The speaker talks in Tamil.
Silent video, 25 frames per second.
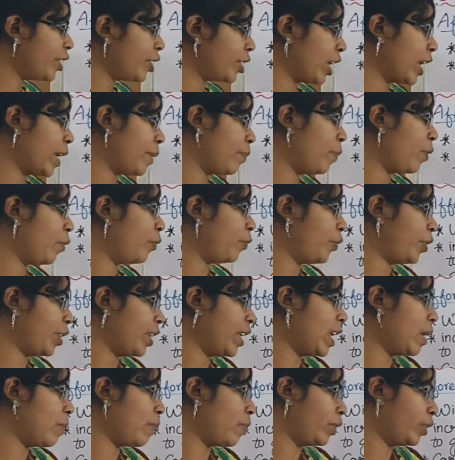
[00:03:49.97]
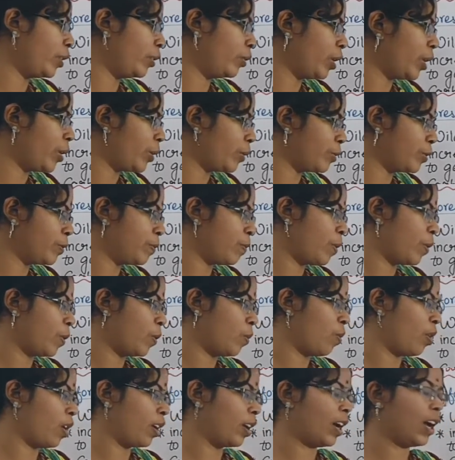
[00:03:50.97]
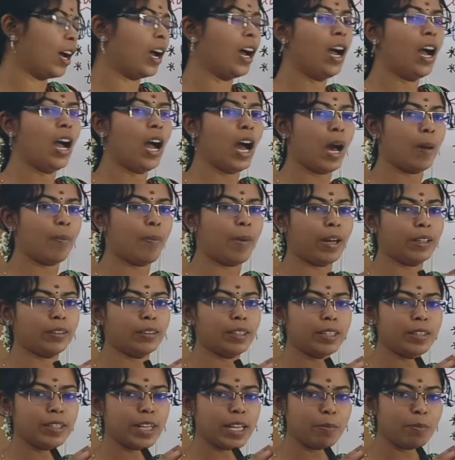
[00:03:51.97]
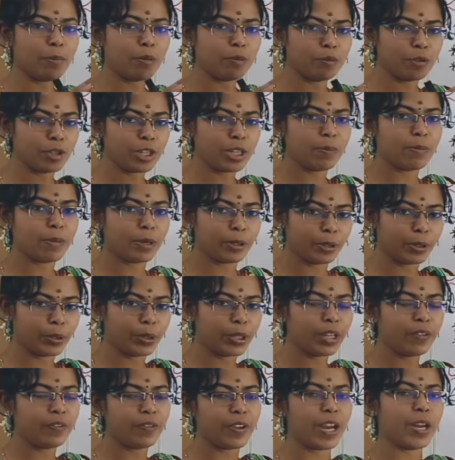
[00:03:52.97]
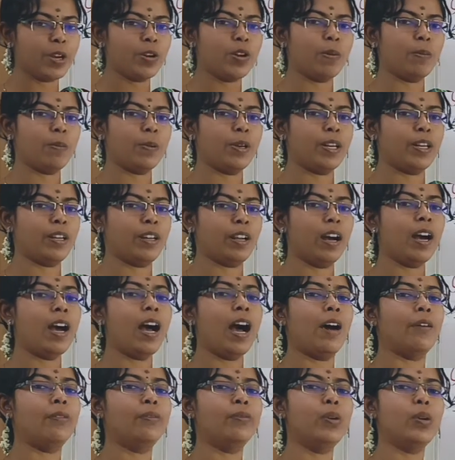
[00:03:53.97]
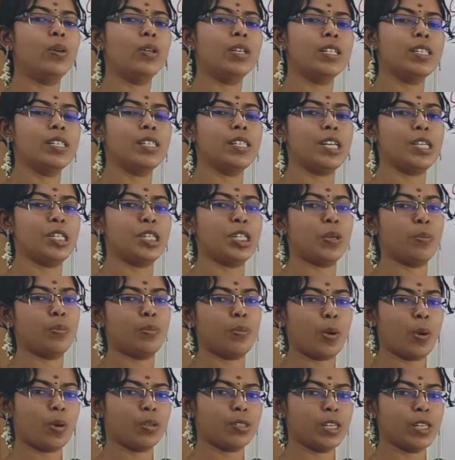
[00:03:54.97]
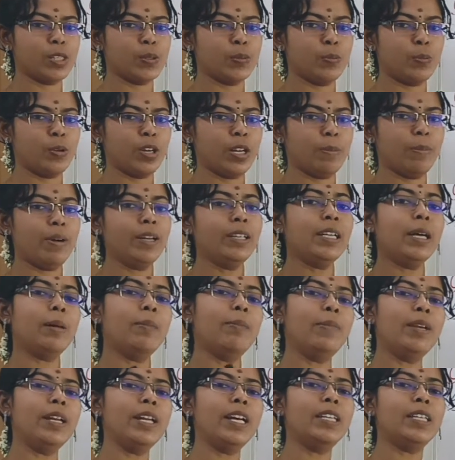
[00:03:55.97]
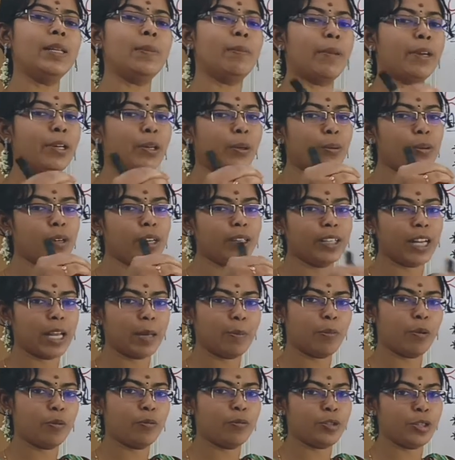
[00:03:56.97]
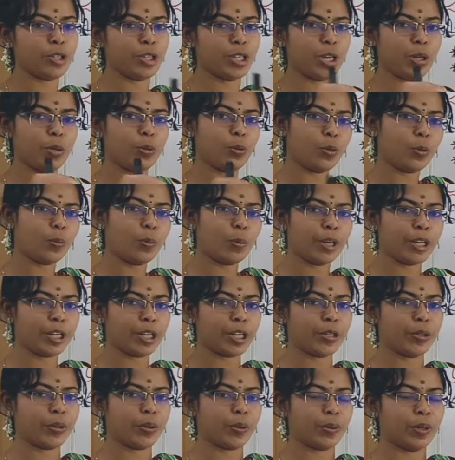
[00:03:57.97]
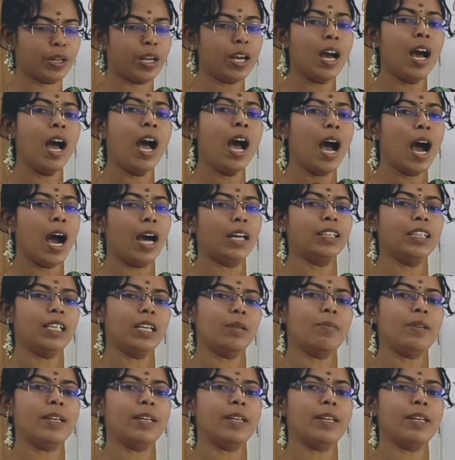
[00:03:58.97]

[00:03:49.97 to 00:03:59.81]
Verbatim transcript: டைப் ஆஃப் ட்ரீயை மட்டும்தான் யூஸ் பண்ணுவாங்க அப்போ அந்த டைப் ஆஃப் ட்ரீ மட்டும்தான் வேணும் அப்படின்னா அப்போரஸ்டேஷன் ப்ராசஸ் மூலிமா நம்மளே அந்த பர்டிகுலர் டைப் ஆஃப் ட்ரீயை க்ரோ பண்ணிக்கிட்டோன்னா அதை நம்ம